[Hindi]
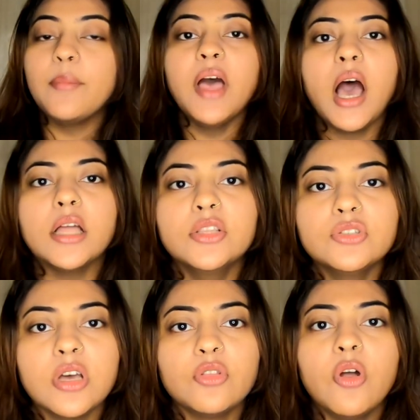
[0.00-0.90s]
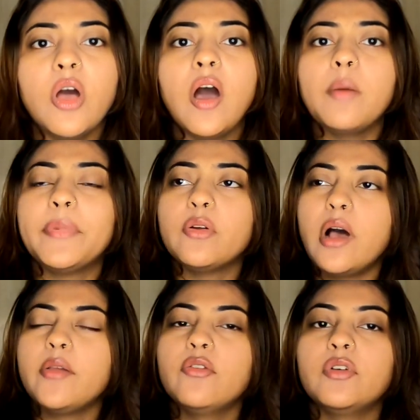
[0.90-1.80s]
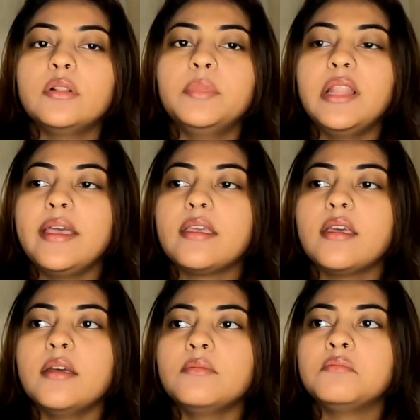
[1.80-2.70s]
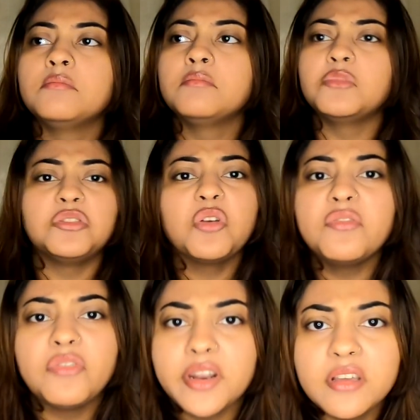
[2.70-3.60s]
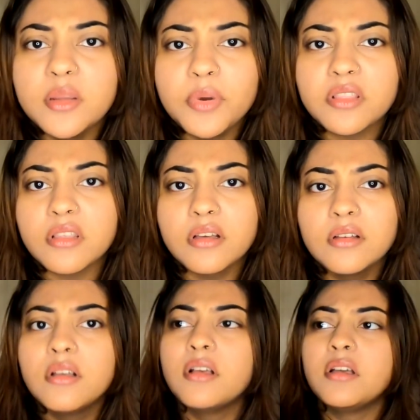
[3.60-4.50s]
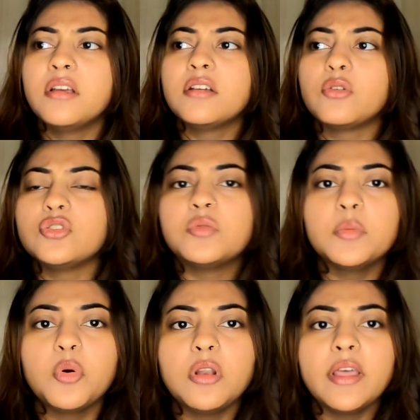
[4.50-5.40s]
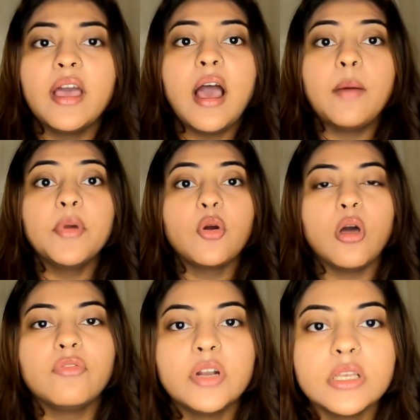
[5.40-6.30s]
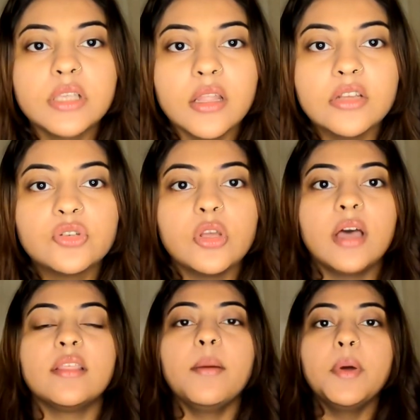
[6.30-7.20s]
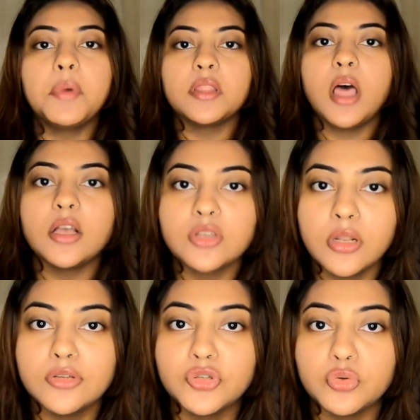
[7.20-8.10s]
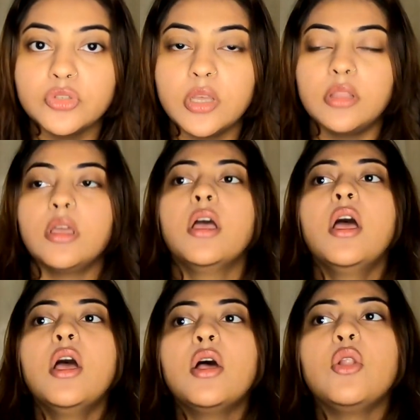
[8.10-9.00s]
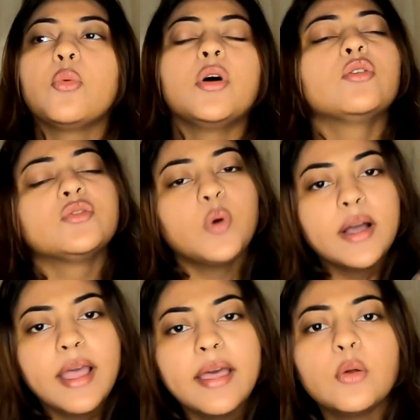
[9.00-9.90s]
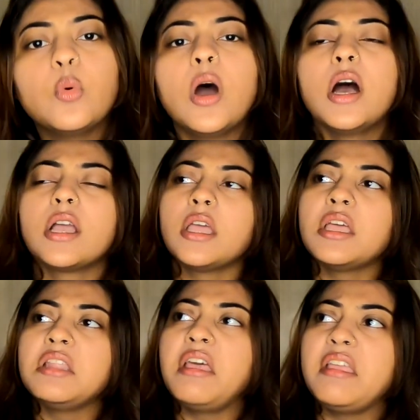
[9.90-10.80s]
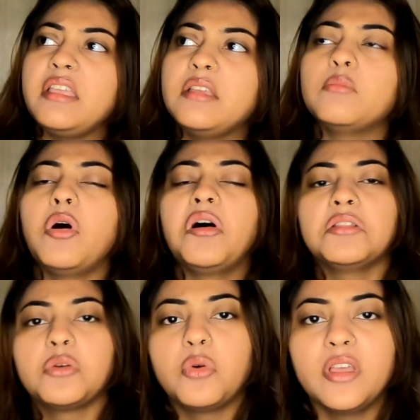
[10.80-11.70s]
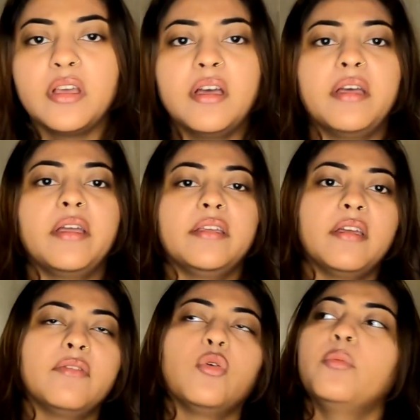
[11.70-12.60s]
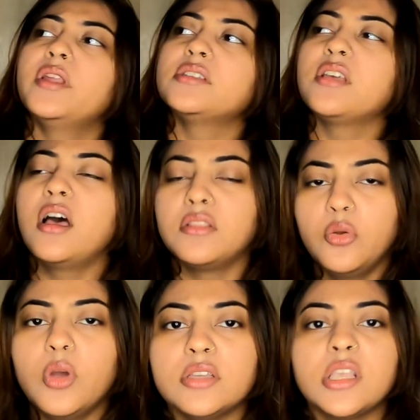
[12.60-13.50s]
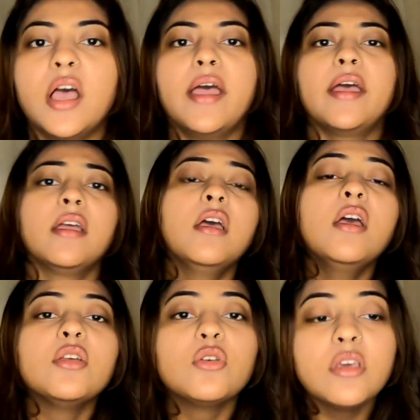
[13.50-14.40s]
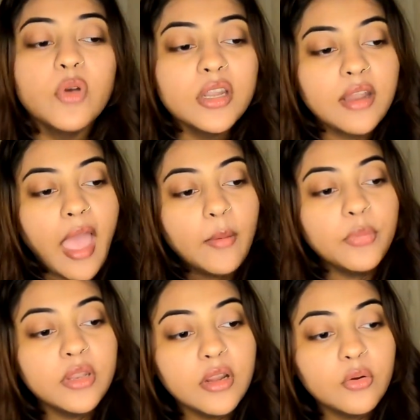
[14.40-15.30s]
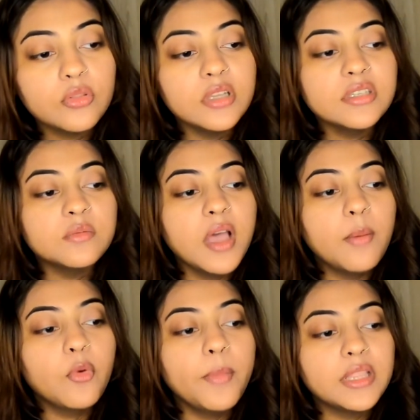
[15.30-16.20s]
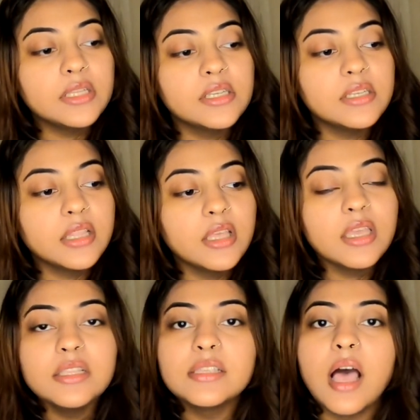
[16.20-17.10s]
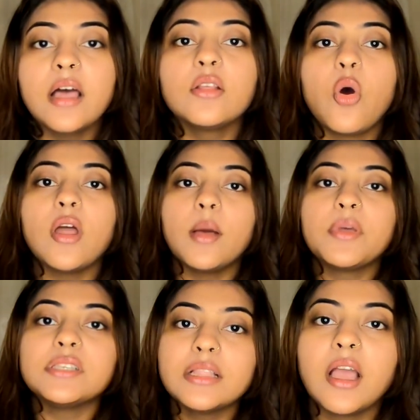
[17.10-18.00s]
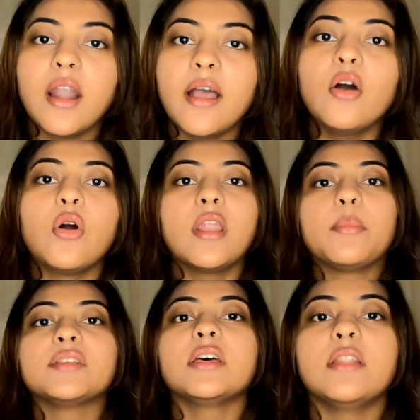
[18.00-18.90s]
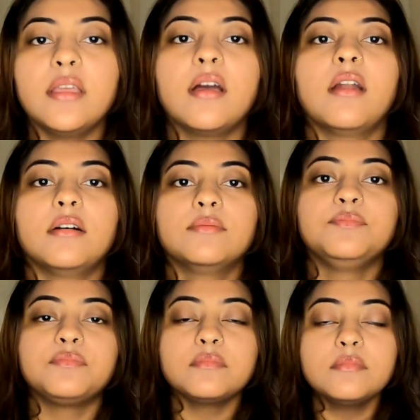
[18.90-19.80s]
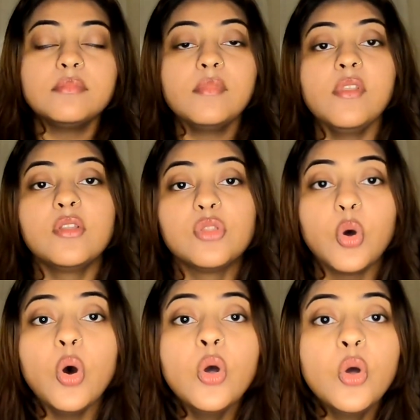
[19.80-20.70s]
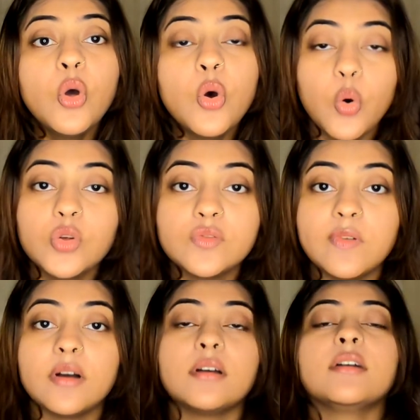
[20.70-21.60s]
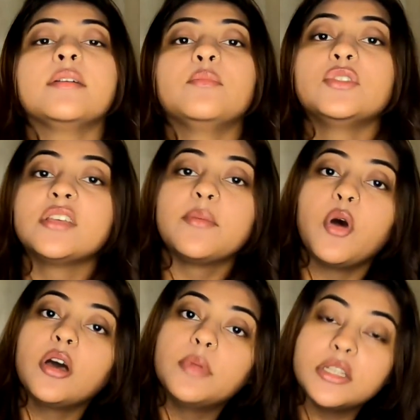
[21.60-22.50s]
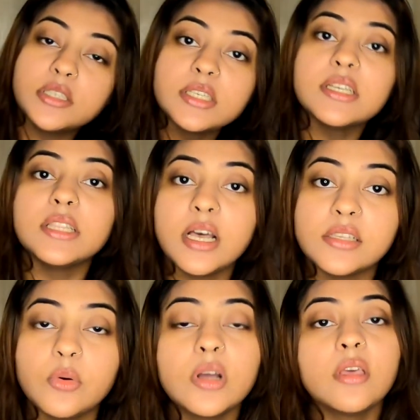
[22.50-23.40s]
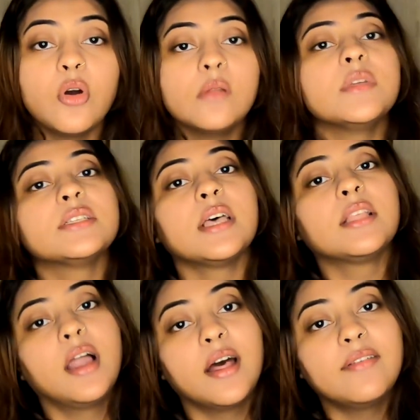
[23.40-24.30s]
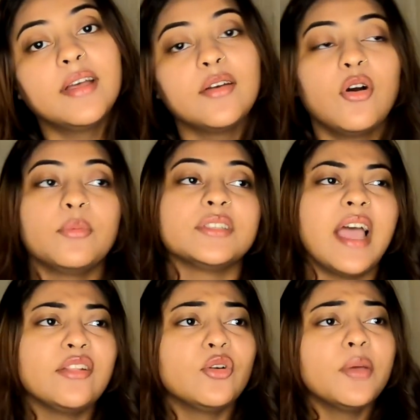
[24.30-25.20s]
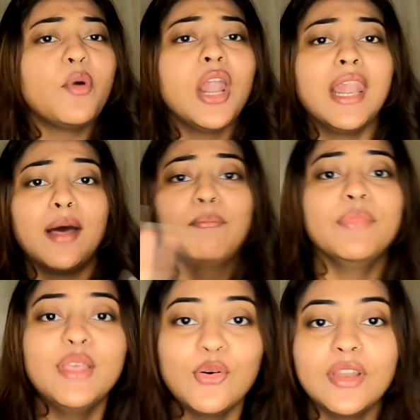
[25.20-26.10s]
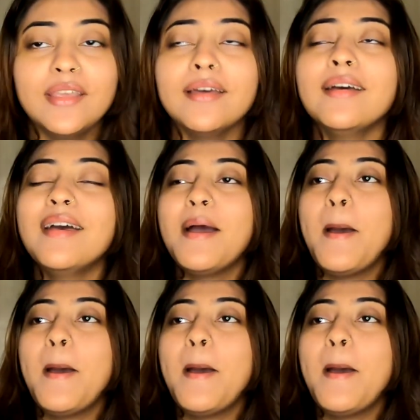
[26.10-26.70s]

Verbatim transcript: आप ना आदि हो जाते हो और फिर यू विल बी लाइक कि मुझे कोई फ़र्क नहीं पड़ता कुछ भी बोलना है आप में कॉन्फिडेंस आना शुरू हो जाता है आप में बर्दाश्त आना शुरू हो जाता है लोग उस वक्त खैर हुआ कि नहीं बहुत रोए गए ये वो मेरे साथ क्यों ऐसा है क्योंकि वो एक टाइम पीरियड होता है जिसमें आपको पता चल जाता है कि इंसान कौन आपके साथ खड़ा है और कौन आपके साथ नहीं खड़ा तो उस वक्त मुझे बहुत अच्छे से अंदाज़ा हुआ कि कौन मेरे साथ खड़ा हुआ है कौन मेरे साथ आई नो ये बहुत लंबी हो रही है